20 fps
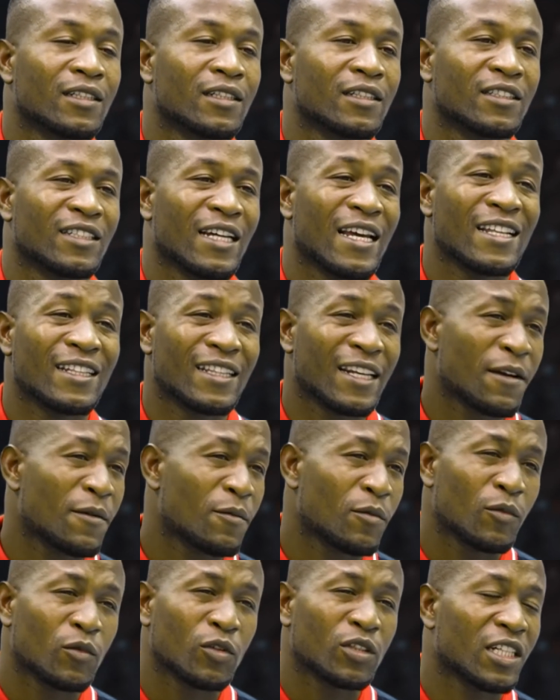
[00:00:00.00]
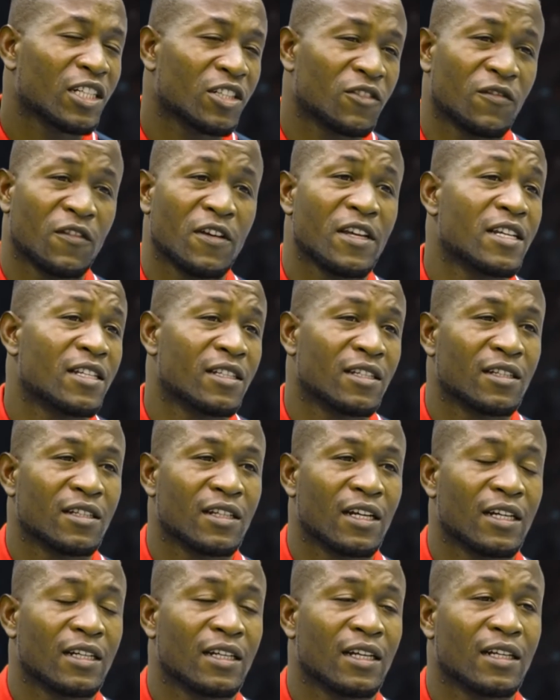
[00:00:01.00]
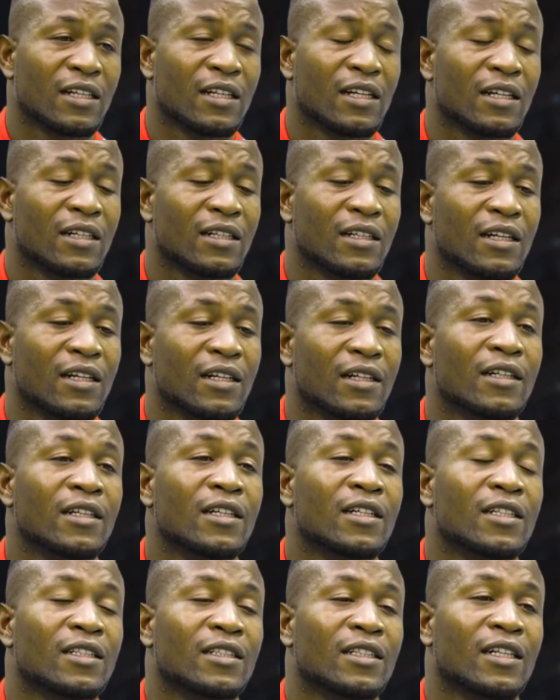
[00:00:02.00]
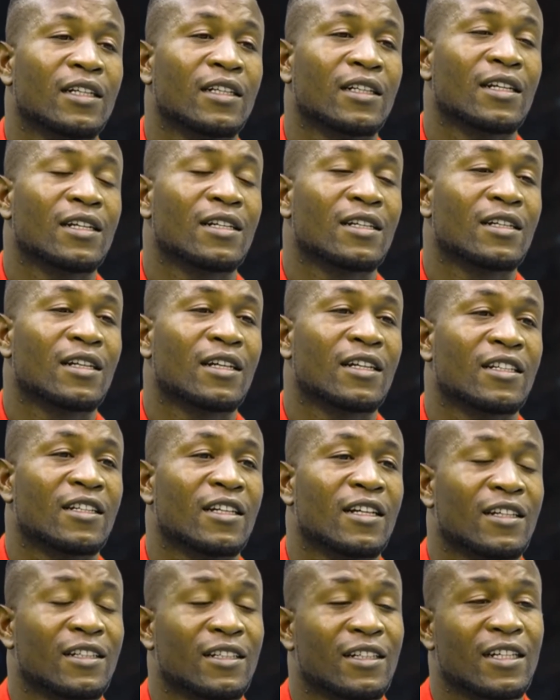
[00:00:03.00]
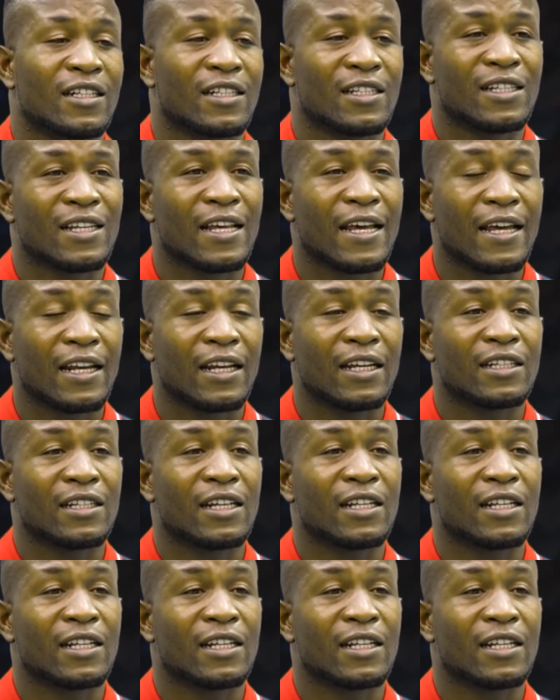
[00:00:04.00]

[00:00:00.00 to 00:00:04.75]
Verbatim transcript: Já entrei muitas vezes na, na, na, na na, na, na, nas celas.